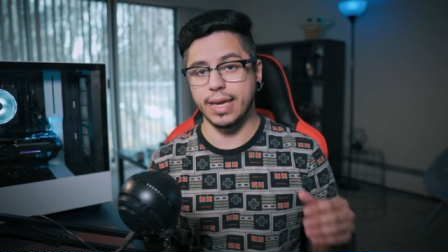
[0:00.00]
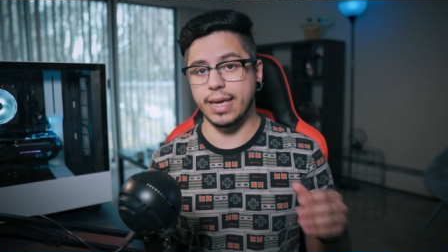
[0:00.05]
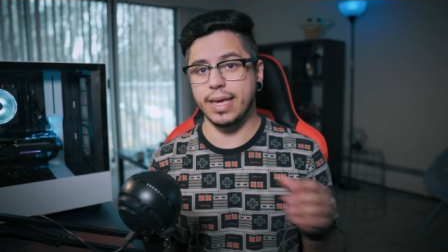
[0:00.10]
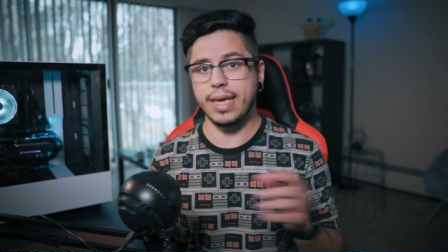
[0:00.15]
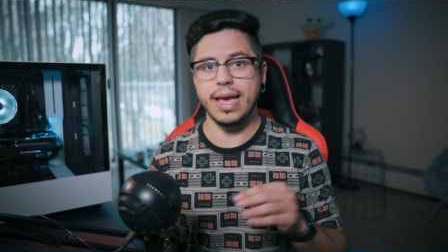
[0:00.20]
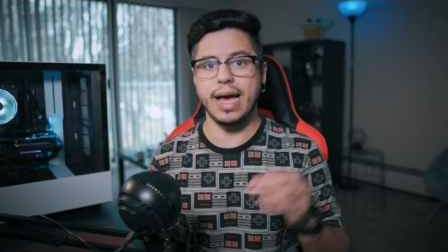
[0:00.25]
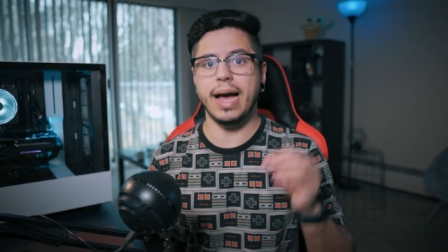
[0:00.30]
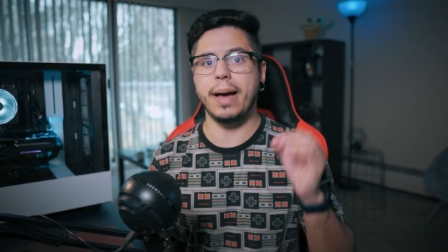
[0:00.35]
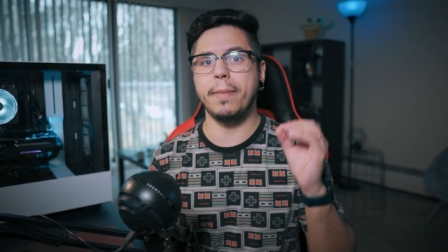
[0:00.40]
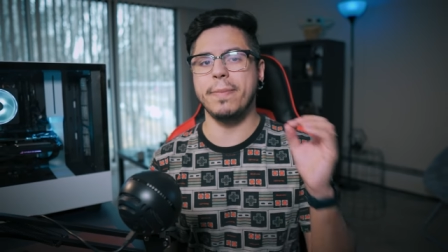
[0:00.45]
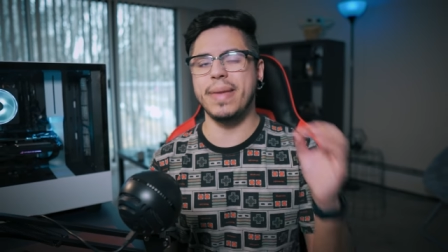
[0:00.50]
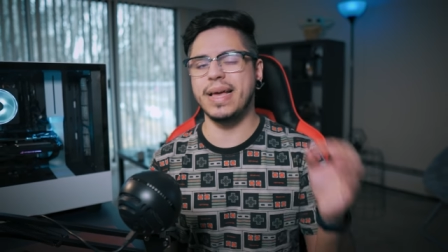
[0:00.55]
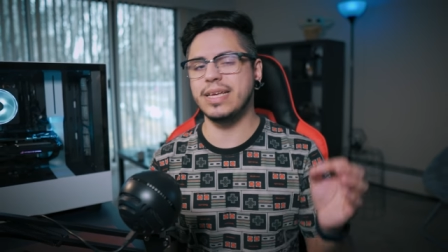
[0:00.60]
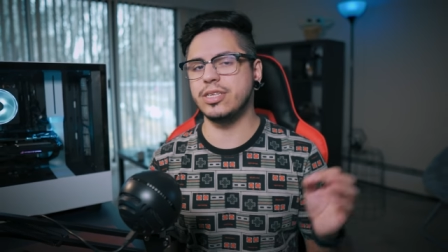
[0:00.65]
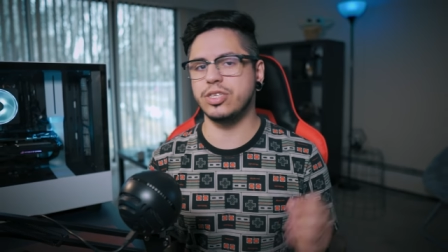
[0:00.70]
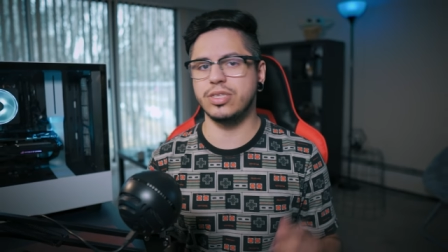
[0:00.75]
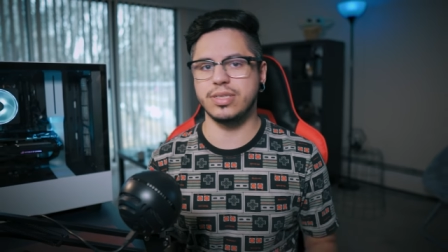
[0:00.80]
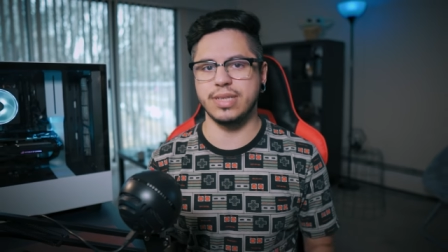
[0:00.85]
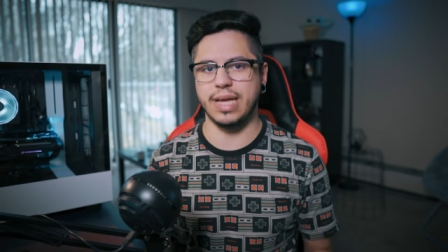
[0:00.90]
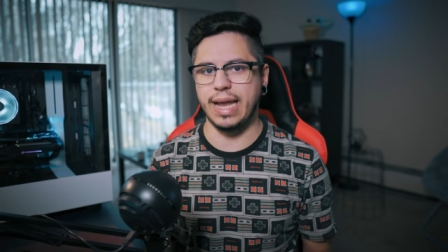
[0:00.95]
E a
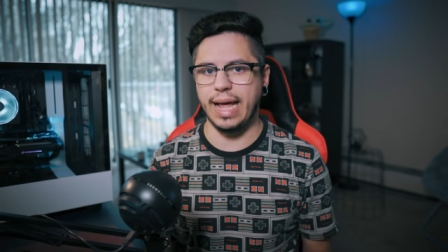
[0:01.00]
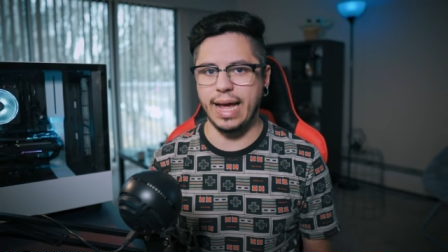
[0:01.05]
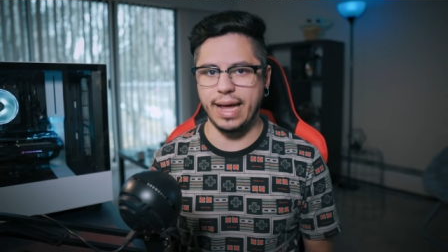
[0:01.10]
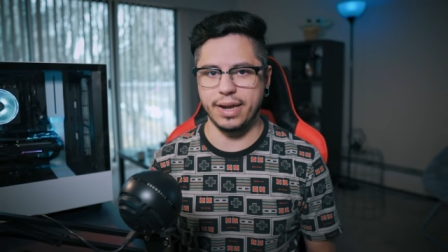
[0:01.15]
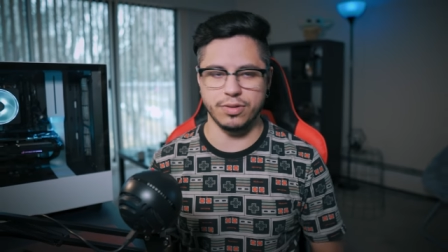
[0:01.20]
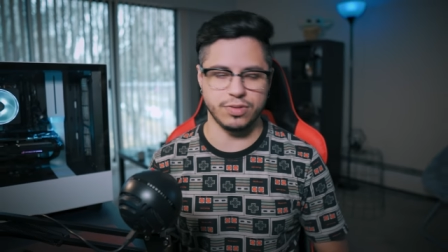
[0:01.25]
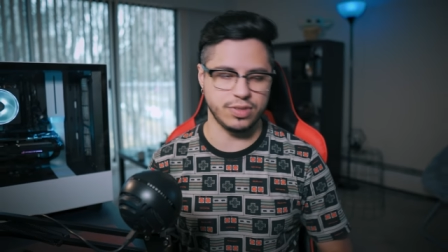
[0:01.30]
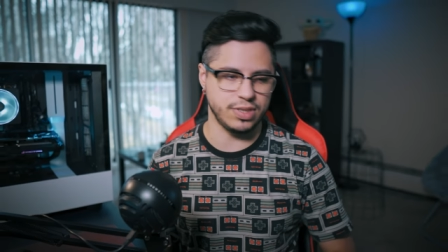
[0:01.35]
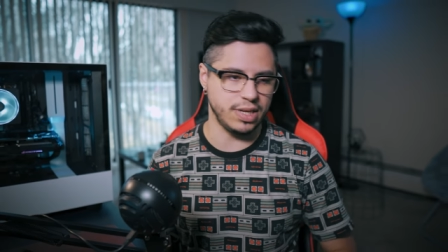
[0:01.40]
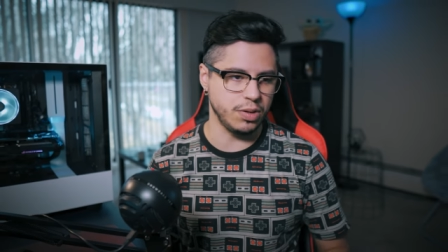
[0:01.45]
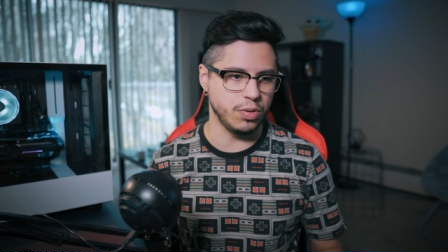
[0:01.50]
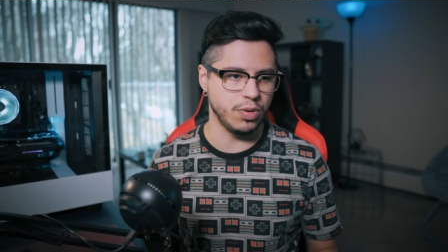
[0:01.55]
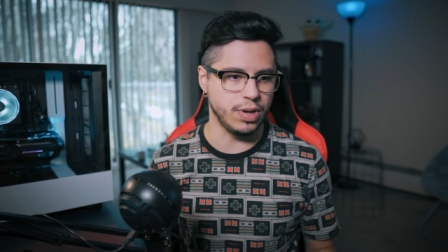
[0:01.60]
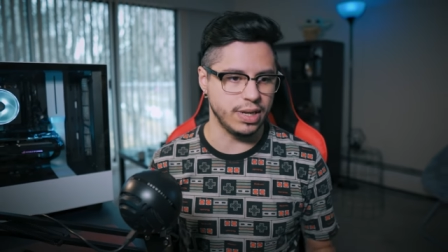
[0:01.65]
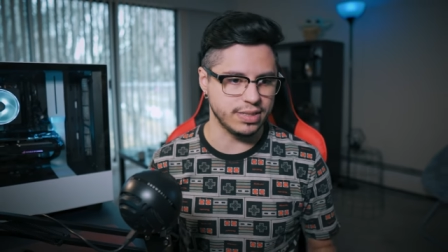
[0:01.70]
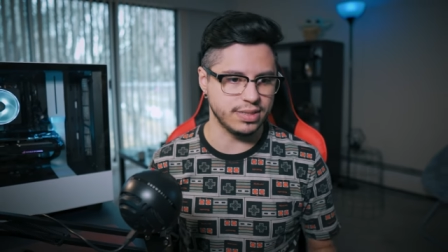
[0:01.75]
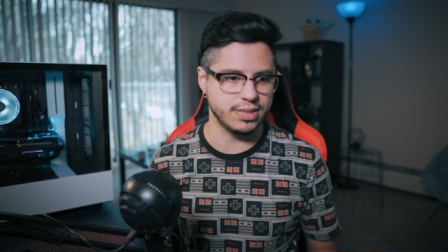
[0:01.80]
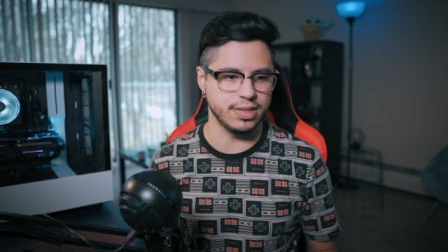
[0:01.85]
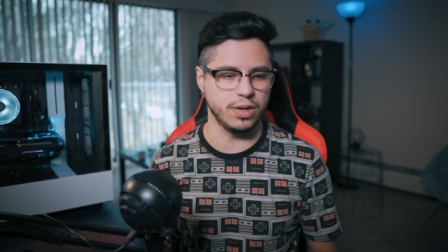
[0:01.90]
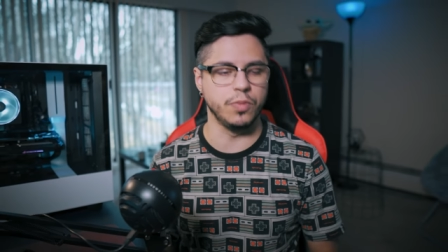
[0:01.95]
média de salário, sem
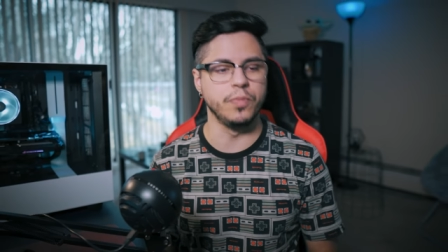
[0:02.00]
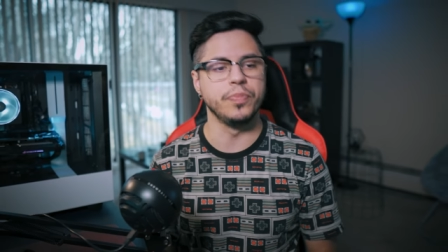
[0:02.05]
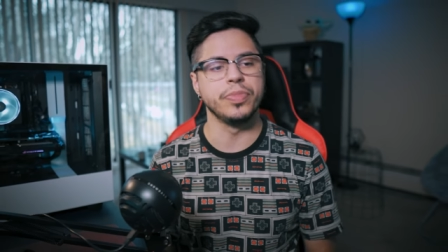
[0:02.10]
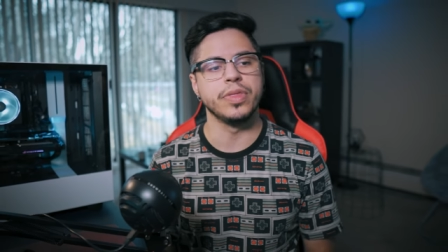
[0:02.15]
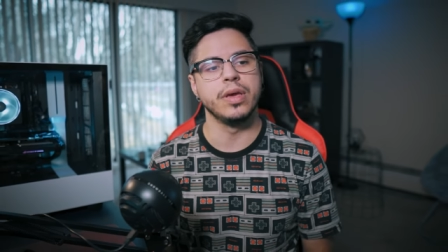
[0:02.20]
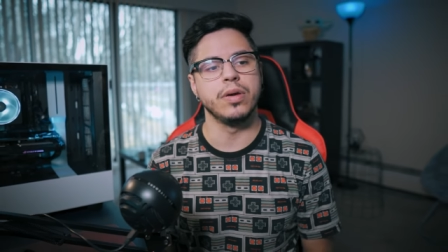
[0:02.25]
enrolação,